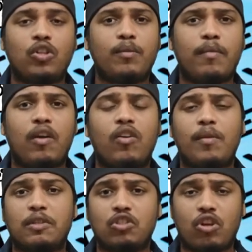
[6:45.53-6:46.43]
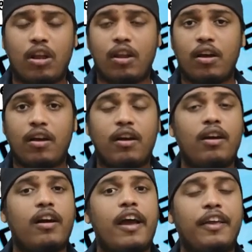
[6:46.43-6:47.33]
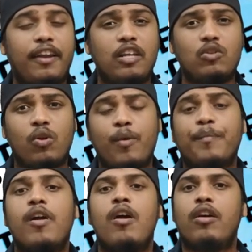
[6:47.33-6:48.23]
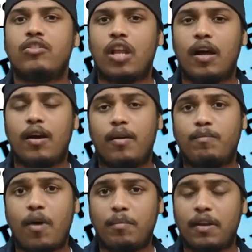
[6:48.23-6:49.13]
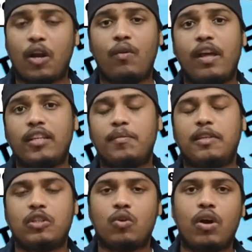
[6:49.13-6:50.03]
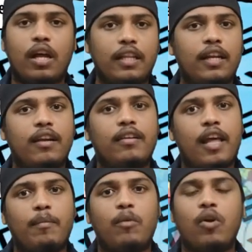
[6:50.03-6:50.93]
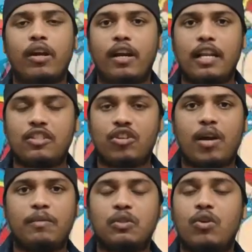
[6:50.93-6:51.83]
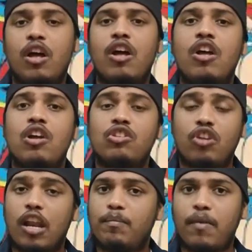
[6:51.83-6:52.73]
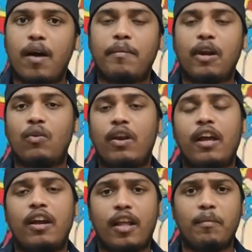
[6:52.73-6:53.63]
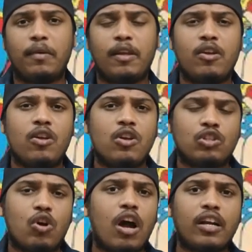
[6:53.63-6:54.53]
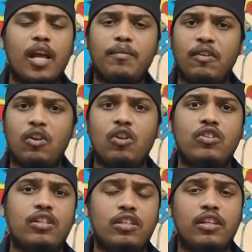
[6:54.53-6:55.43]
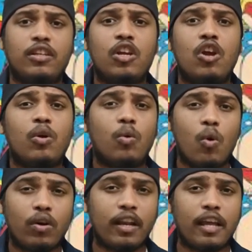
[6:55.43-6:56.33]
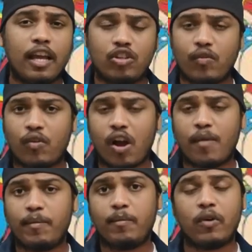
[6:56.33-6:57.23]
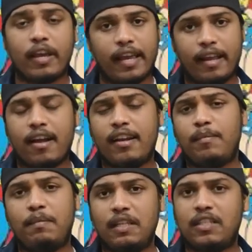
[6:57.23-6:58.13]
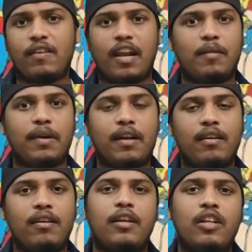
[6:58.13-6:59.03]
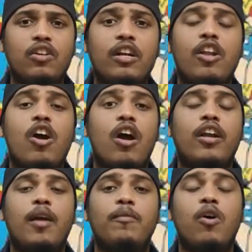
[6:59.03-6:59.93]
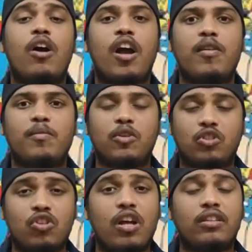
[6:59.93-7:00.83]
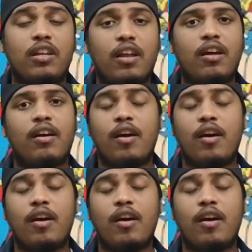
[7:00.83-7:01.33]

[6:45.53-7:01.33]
అయితే మరల్ కామిక్స్ చాలా హై రేంజ్లో చాలా పాపులర్గా ఉన్నాయని చెప్పేసి సో అదే టైప్లో ఇక్కడ డీసీ కామిక్స్ కూడా చాలా పాపులర్గా ఉన్నాయి ఆ టైంని సో ఆ టైంని వీళ్ళు వచ్చేసి గోల్డెన్ ఏజ్ ఆఫ్ కామిక్ బుక్ ఏరా అని పిలిచేవారు అనమాట ఎందుకంటే ఆ టైంలో ఆ కామిక్ బుక్స్కి అంతలా